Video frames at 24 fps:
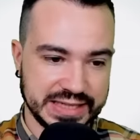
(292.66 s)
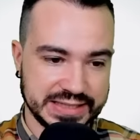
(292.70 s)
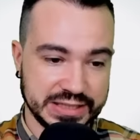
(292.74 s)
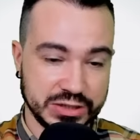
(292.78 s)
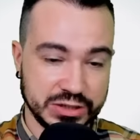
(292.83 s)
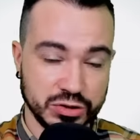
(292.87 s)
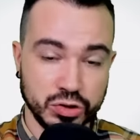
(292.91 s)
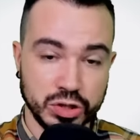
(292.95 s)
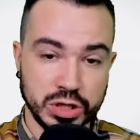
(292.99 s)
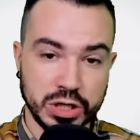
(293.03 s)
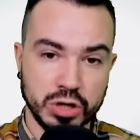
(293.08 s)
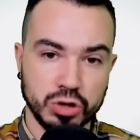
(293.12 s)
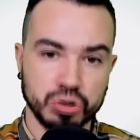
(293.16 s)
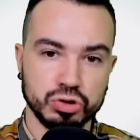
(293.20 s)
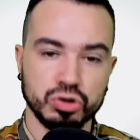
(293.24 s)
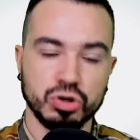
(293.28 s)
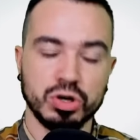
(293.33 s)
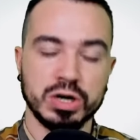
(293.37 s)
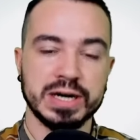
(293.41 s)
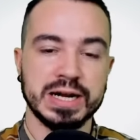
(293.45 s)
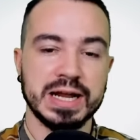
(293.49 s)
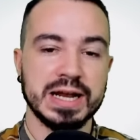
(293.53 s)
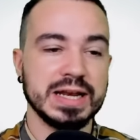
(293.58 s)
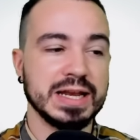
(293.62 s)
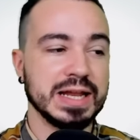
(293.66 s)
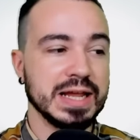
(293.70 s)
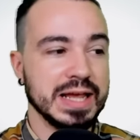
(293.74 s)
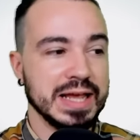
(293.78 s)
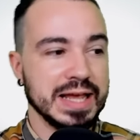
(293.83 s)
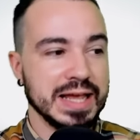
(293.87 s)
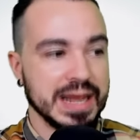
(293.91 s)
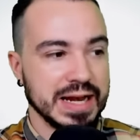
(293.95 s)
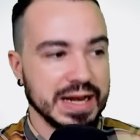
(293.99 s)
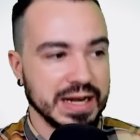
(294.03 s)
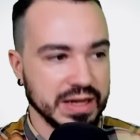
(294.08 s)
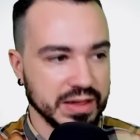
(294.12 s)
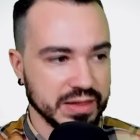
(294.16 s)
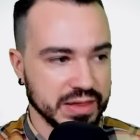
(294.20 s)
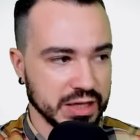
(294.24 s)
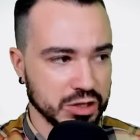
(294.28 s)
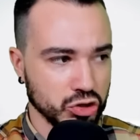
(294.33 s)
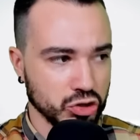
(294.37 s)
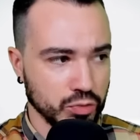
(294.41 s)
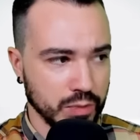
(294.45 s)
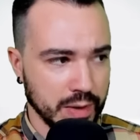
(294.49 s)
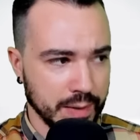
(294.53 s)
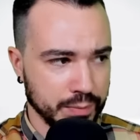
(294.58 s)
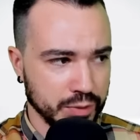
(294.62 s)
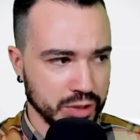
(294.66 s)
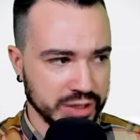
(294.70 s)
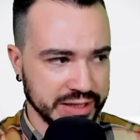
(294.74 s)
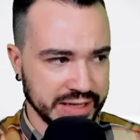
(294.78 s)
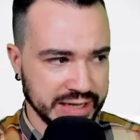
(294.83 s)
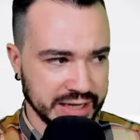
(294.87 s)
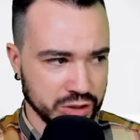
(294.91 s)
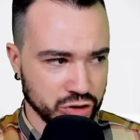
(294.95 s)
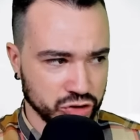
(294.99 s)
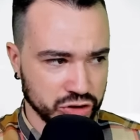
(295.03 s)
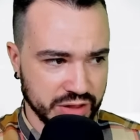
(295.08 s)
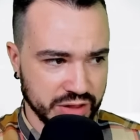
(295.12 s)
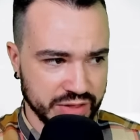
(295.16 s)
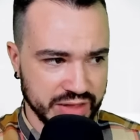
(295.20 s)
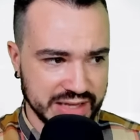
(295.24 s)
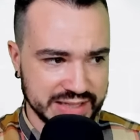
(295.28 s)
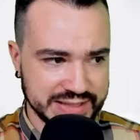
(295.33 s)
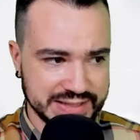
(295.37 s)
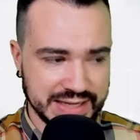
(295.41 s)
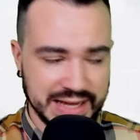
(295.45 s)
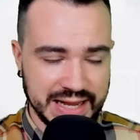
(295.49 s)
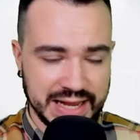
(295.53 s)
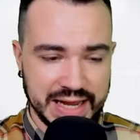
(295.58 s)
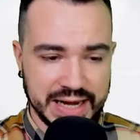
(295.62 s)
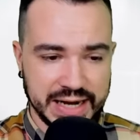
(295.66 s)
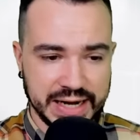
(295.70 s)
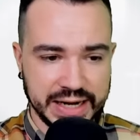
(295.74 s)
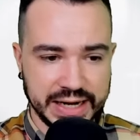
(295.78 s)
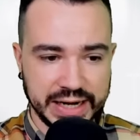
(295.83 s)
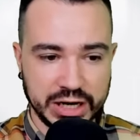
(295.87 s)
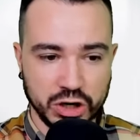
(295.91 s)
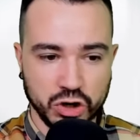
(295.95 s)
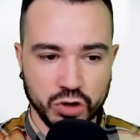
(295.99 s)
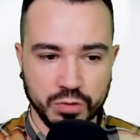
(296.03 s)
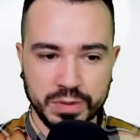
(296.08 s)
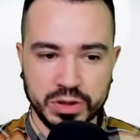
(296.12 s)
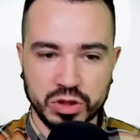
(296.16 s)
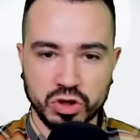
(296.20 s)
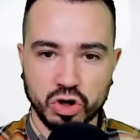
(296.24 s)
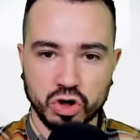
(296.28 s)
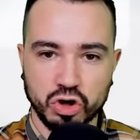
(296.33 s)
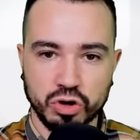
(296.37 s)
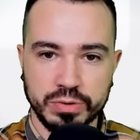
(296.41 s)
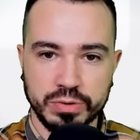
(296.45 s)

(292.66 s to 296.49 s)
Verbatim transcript: sino en el otro canal, Lince TV Política y Noticias, recomiendo que lo